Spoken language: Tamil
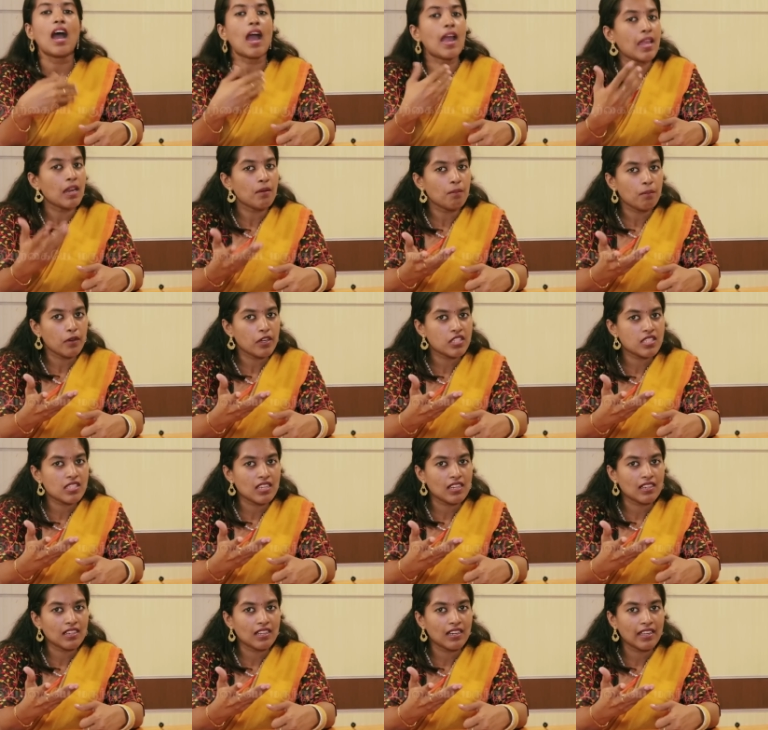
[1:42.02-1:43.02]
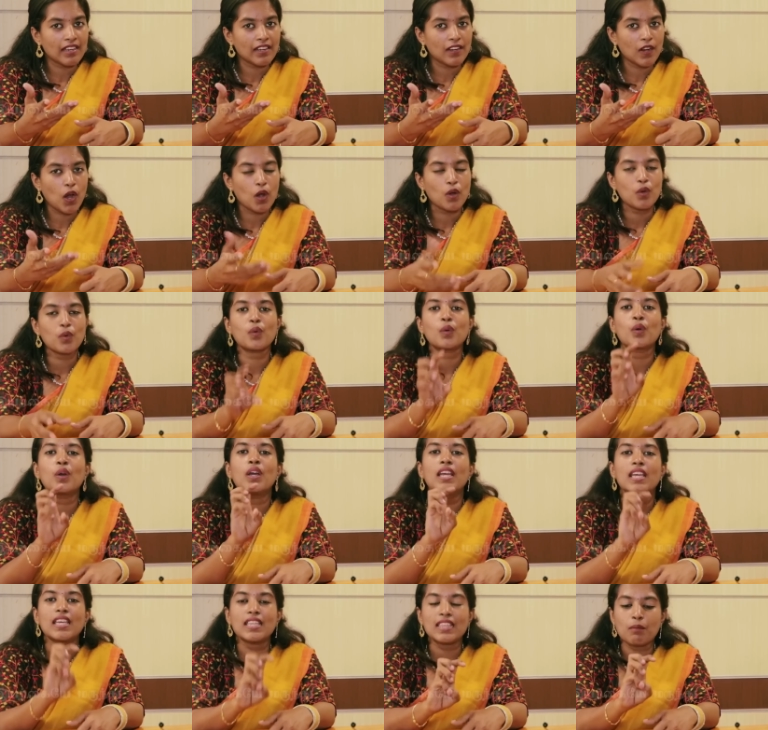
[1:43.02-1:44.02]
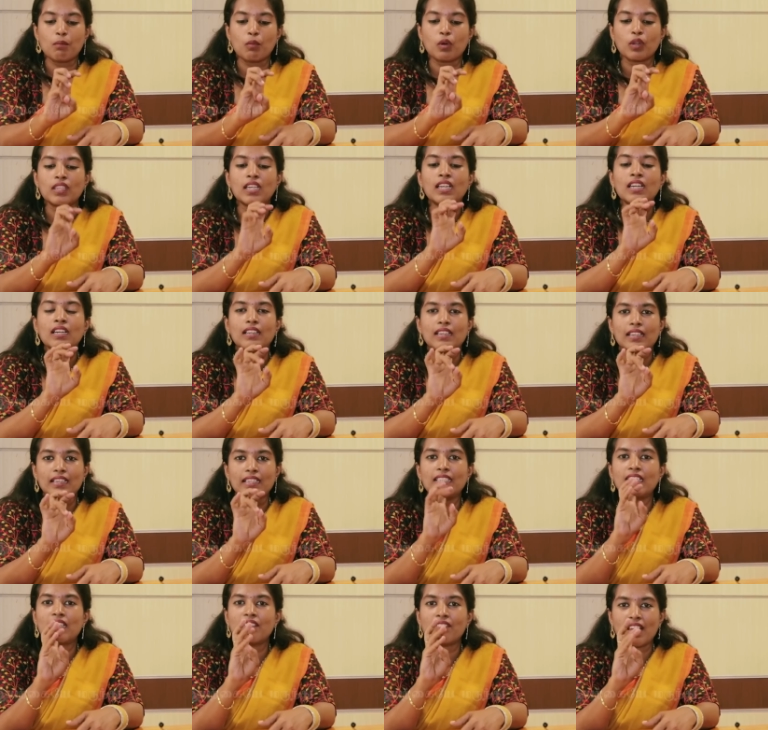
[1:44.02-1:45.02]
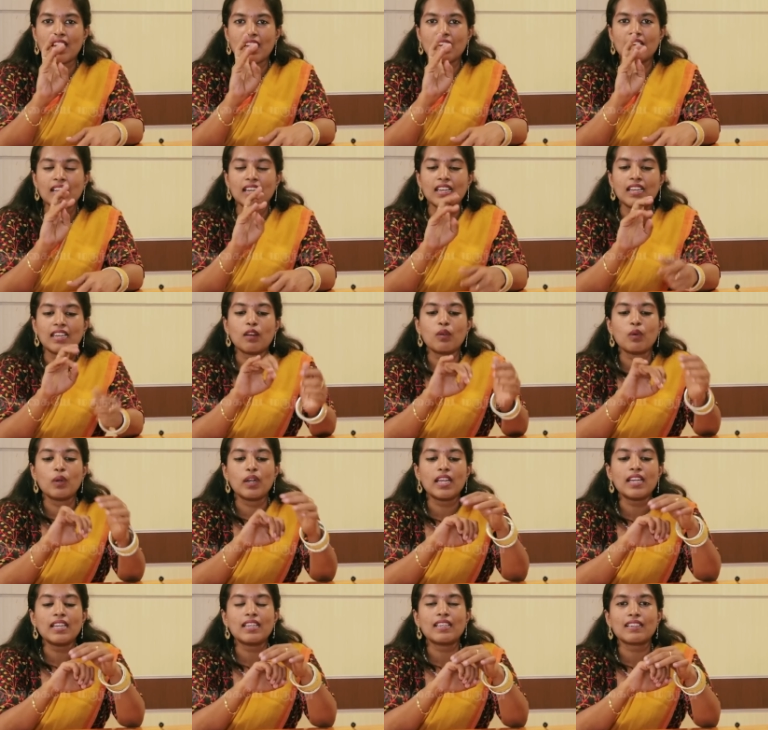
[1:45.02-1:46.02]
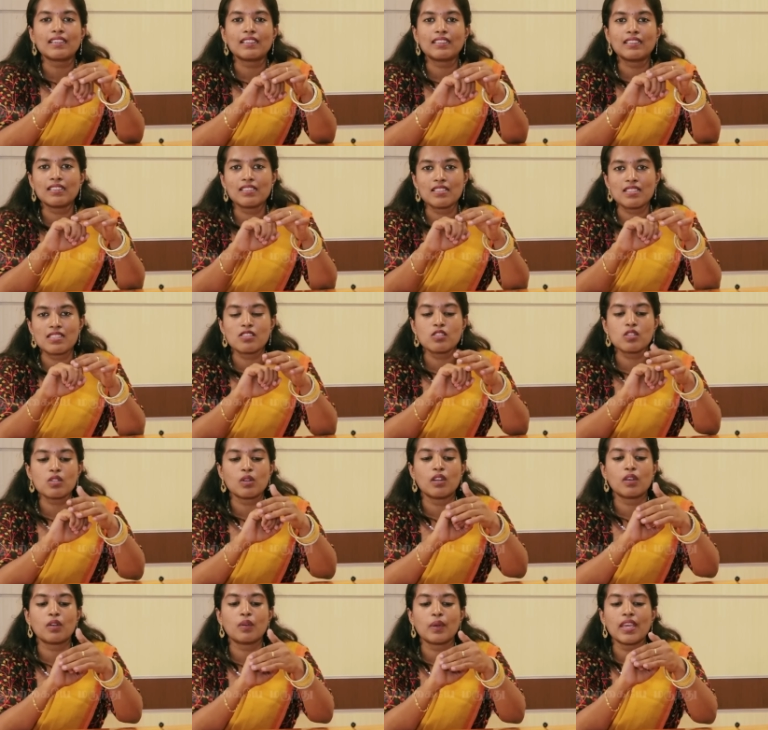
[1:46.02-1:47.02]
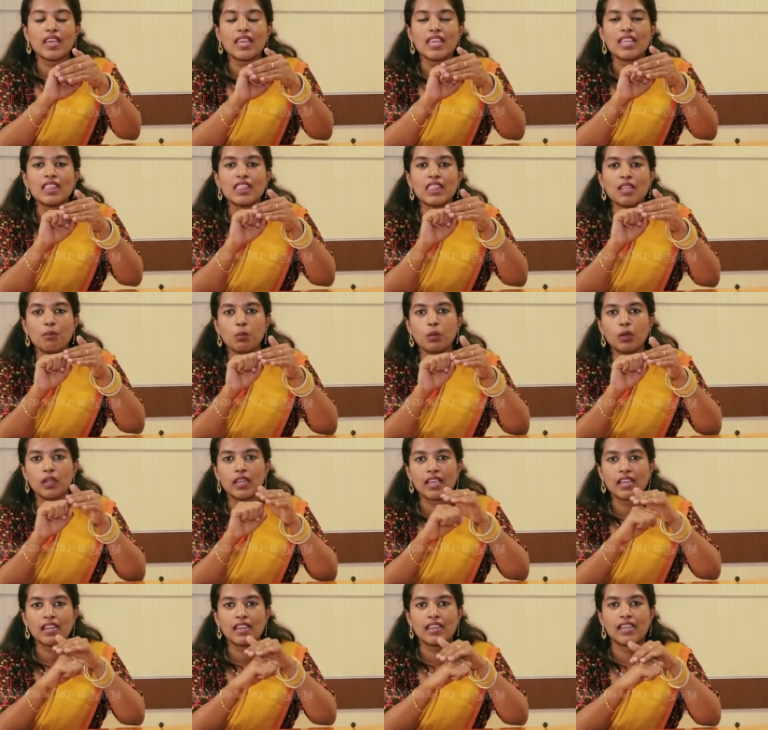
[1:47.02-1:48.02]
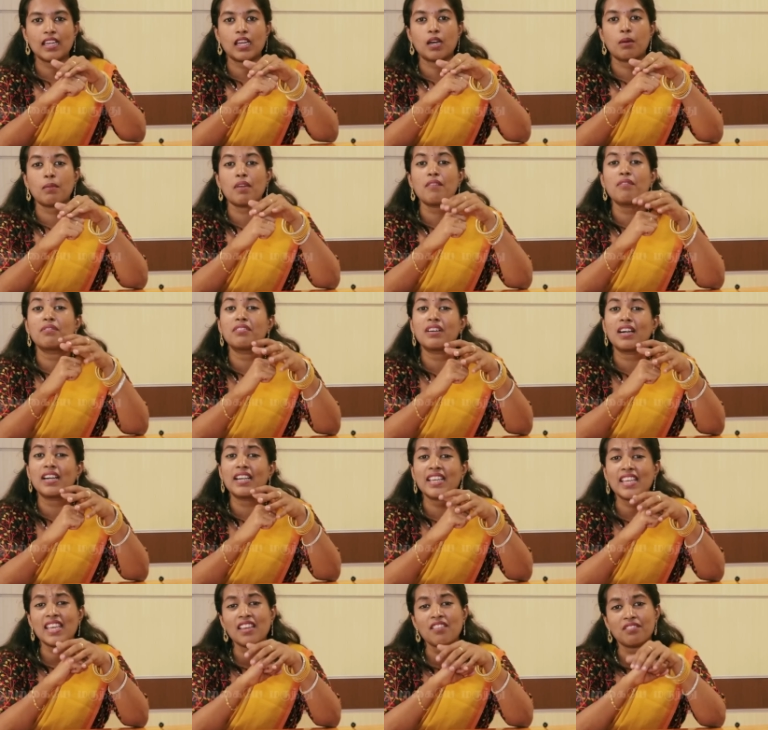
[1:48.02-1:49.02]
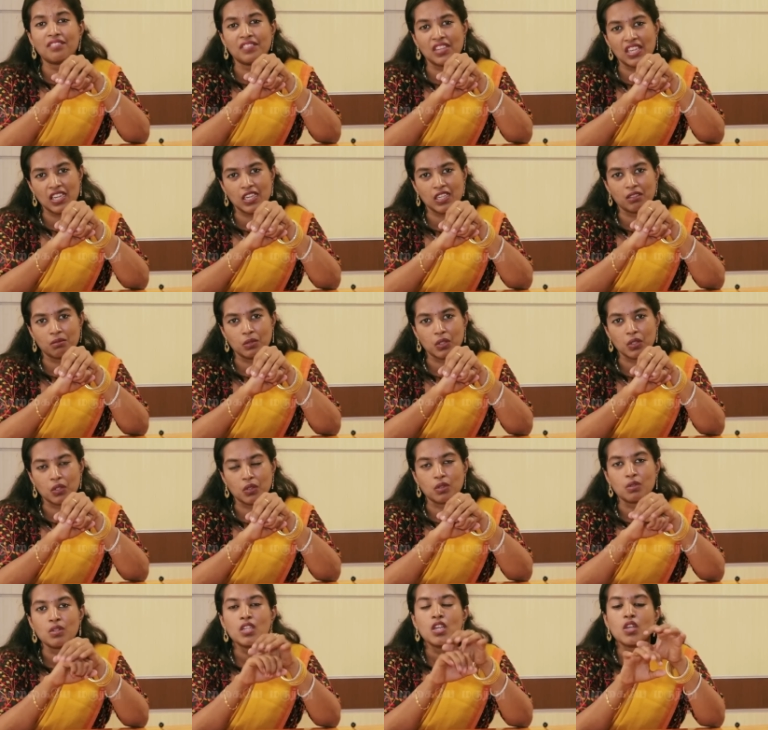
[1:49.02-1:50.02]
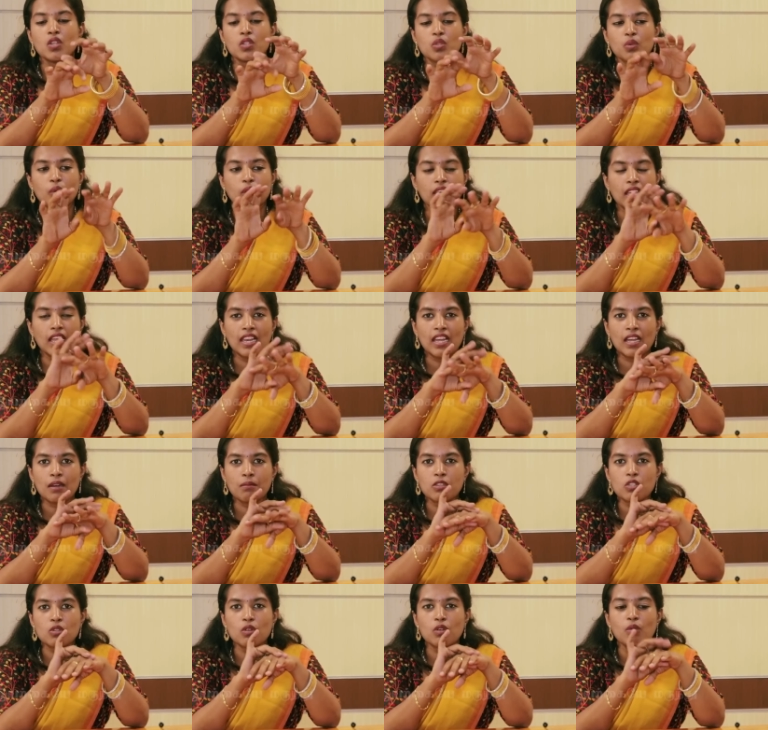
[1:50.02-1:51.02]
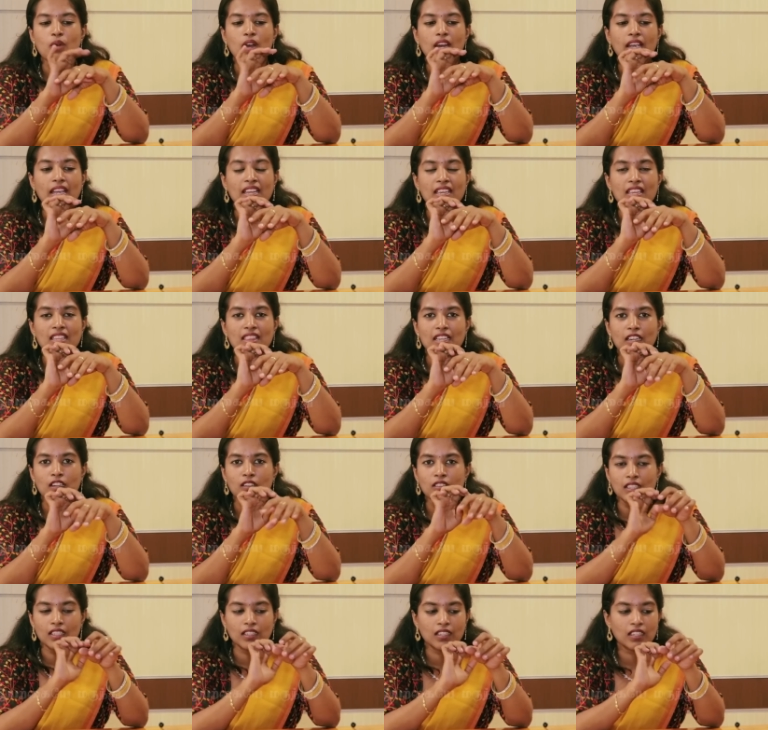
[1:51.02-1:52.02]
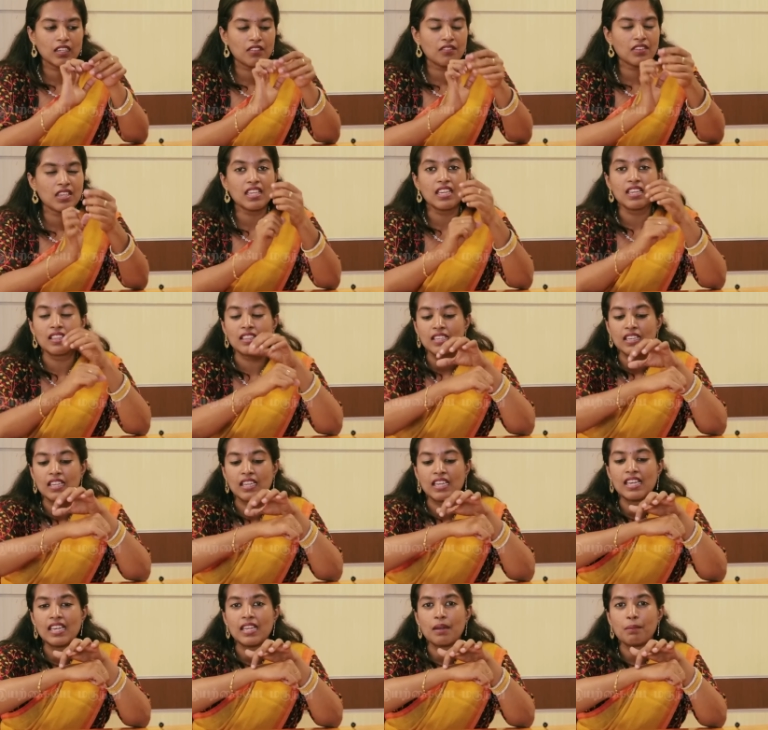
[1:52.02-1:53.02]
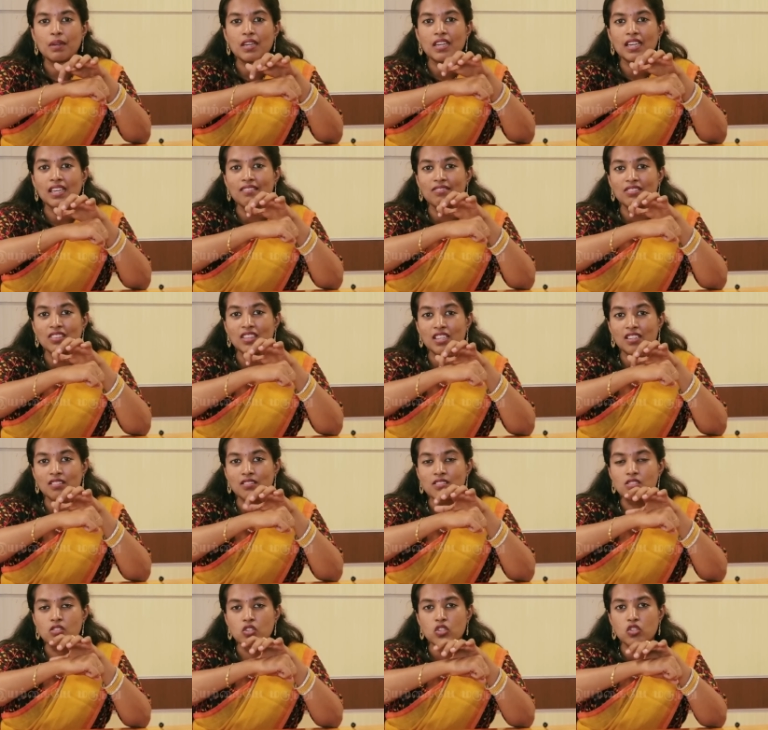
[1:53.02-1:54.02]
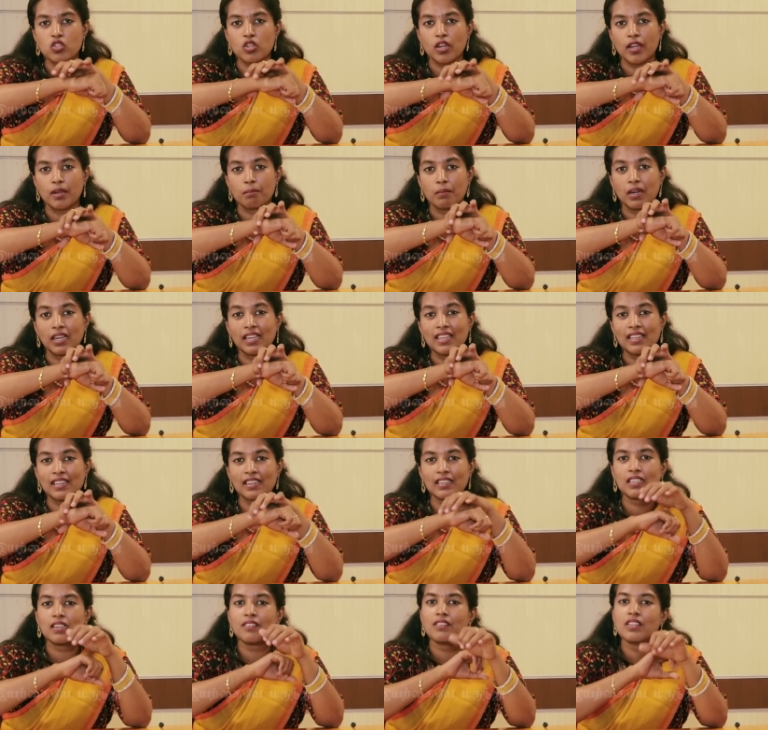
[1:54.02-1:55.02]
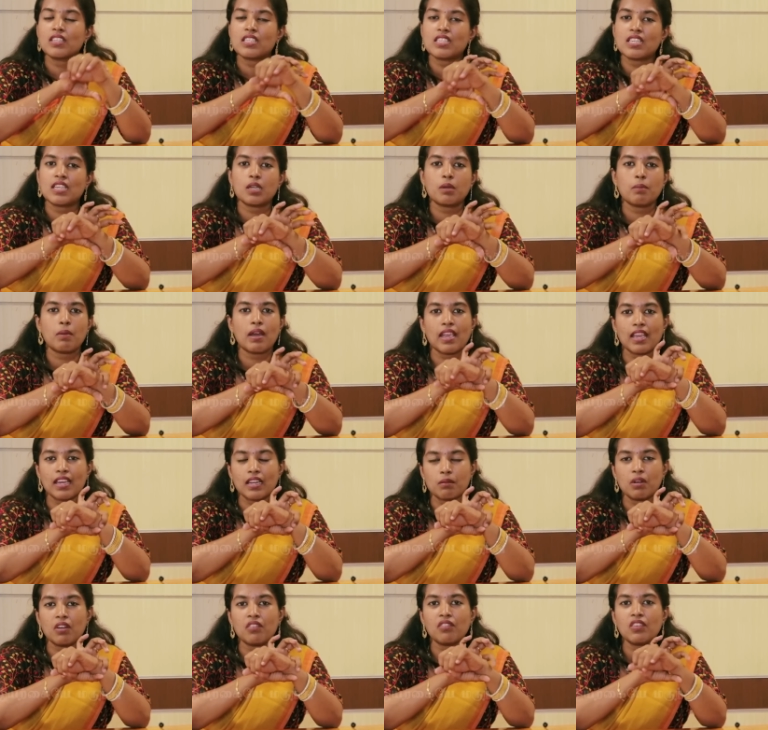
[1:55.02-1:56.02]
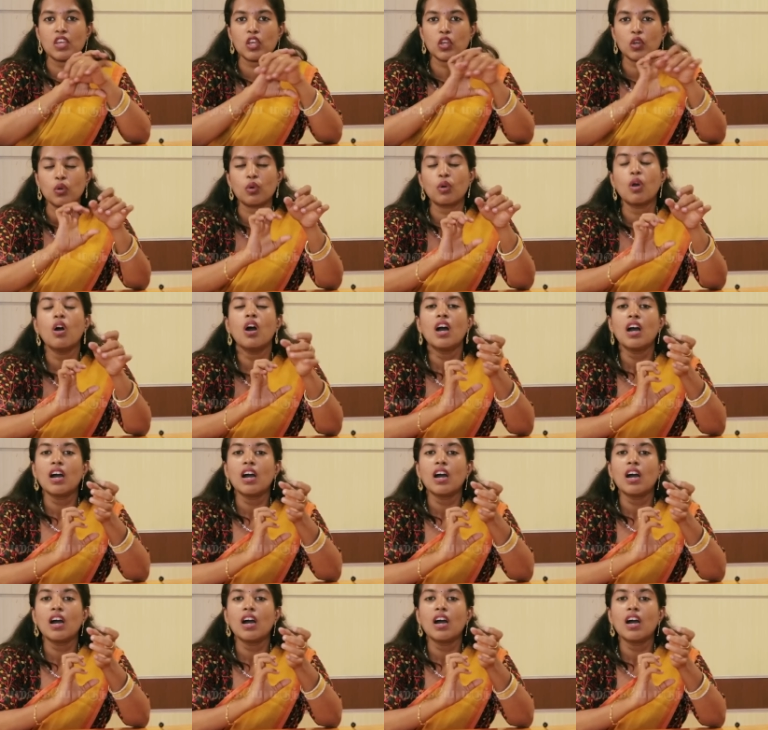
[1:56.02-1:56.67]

அயன் பாய்சனிங்னால என்ன ஆகும் இந்த முதல் ரெண்டு விரல்களில் உள்ள நக்கிள்ஸ்ன்னு சொல்லக்கூடிய இந்த மொழிகள் எல்லாமே வலி வீ வீக்கம் இருக்கும் ஸோ எல்லாருமே சொல்லுவாங்க எனக்கு இந்த இடம் டக்குன்னு வீங்கிடுது இல்லை அப்படின்னா இந்த ரிஸ்ட் ஜாயின் மணிக்கட்டு வந்துட்டு எனக்கு பயங்கரமாக வீங்கும்